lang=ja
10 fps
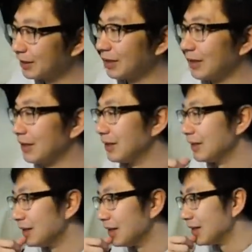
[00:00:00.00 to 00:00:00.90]
は
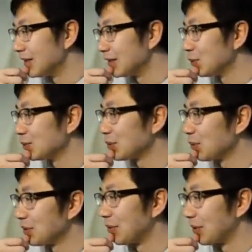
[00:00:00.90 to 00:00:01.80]
い、で早朝
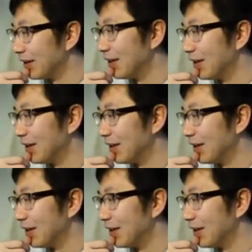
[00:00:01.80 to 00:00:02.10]
ロデオね